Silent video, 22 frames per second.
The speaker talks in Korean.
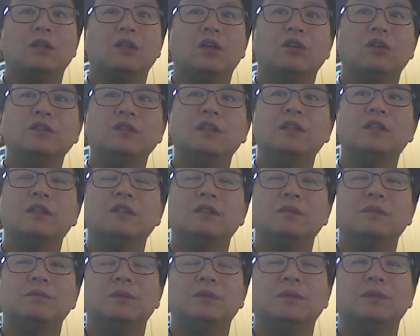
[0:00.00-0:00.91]
연세
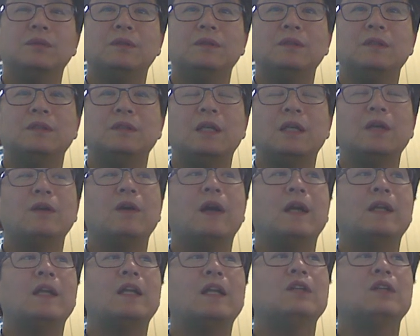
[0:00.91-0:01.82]
드신 분들은 제거
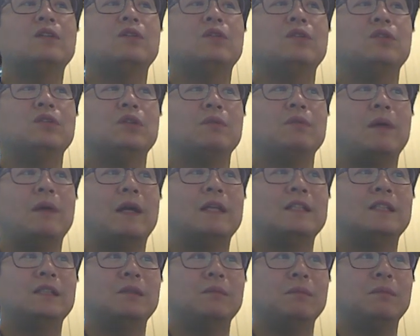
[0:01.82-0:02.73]
안 하는 경우도
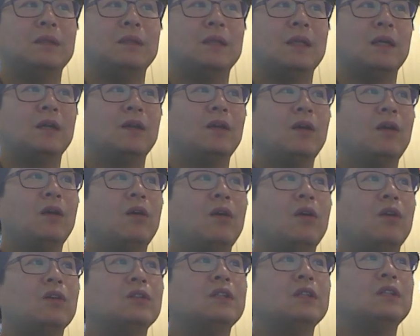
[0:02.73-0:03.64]
많습니다.
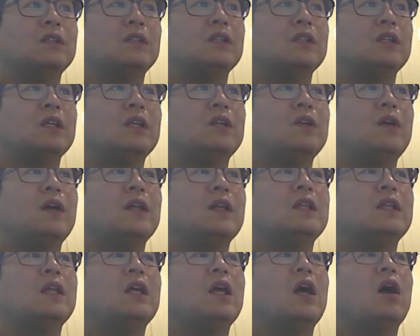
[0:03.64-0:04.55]
어쨌든
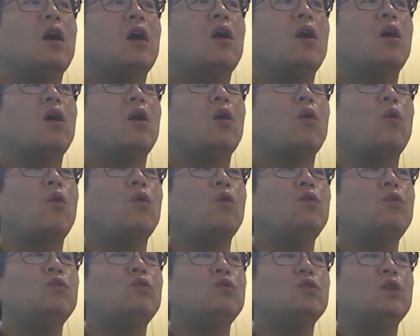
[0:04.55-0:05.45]
이러한 어,
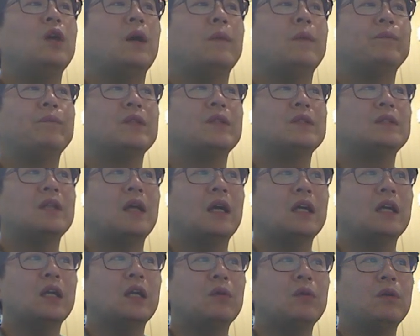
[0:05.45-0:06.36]
골유압
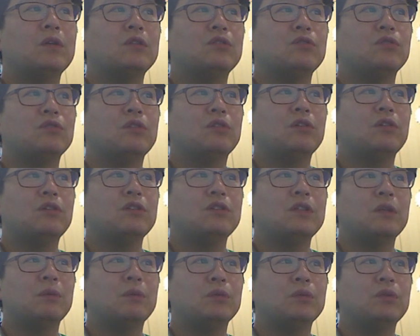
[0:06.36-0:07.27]
4개월
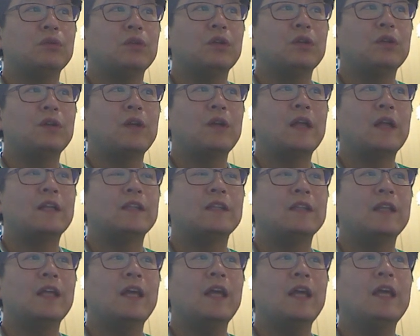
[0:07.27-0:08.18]
6개월씩 보통
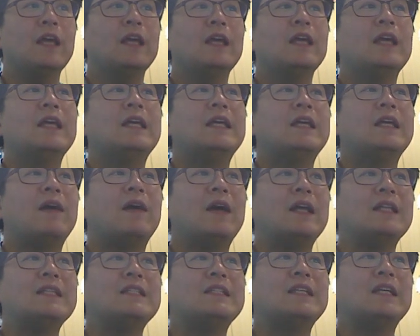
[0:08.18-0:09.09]
일어나는데
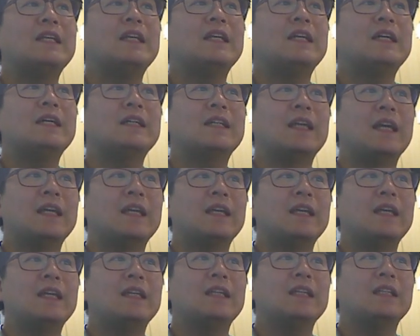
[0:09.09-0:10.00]
환자나
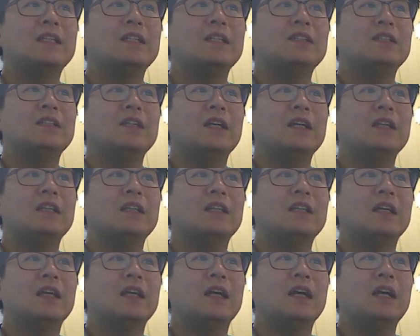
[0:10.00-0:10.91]
개개인의 특성에
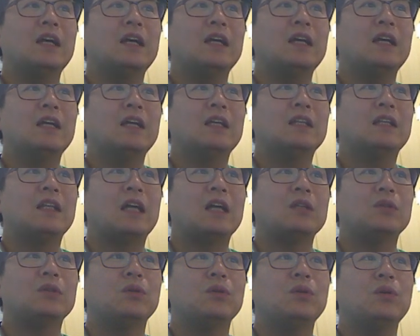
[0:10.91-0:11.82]
따라
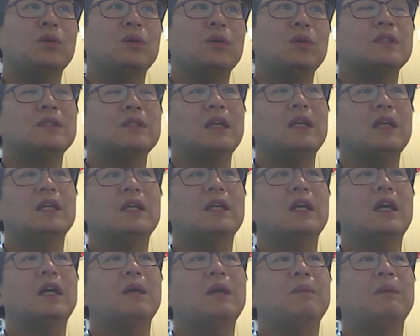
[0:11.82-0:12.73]
다소
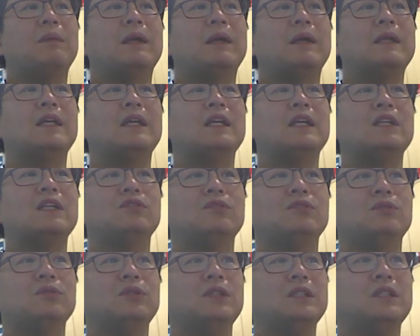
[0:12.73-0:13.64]
차이가 발생할
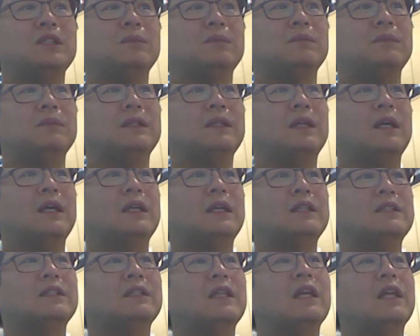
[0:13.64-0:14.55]
수도 있습니다.
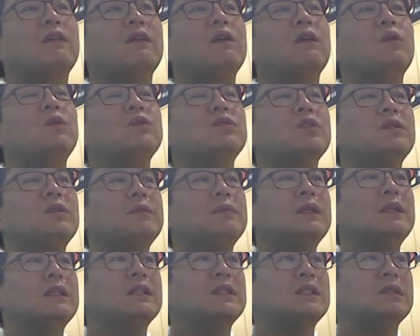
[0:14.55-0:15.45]
그래서
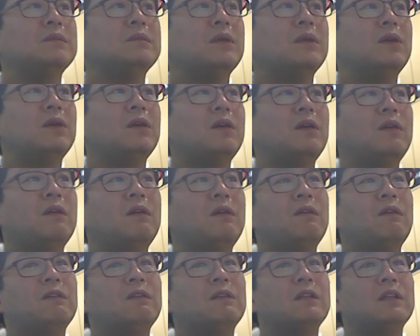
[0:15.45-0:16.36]
내과골절만
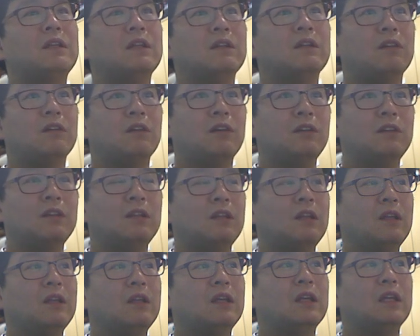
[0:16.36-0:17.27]
있으면 이건
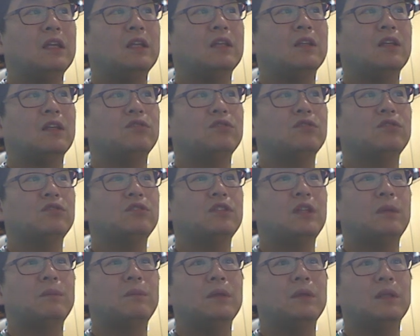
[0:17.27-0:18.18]
이렇게
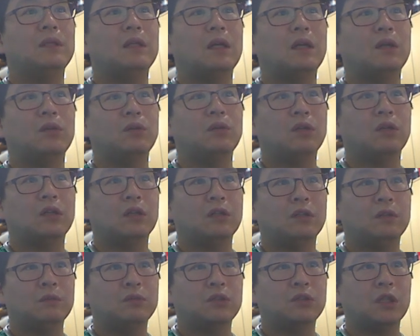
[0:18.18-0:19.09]
수술합니다. 여기
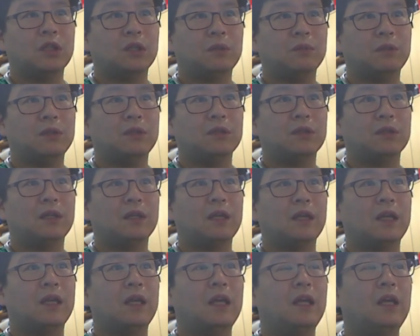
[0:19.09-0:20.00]
그처럼
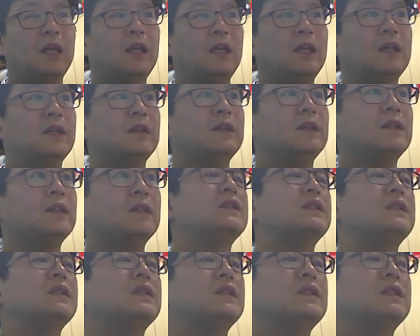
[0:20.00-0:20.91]
이렇게
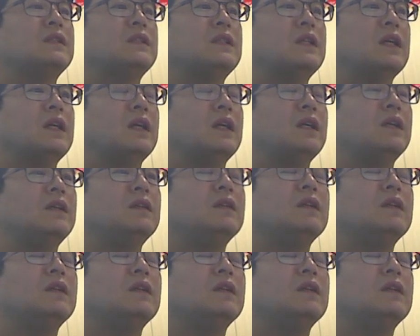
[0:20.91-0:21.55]
자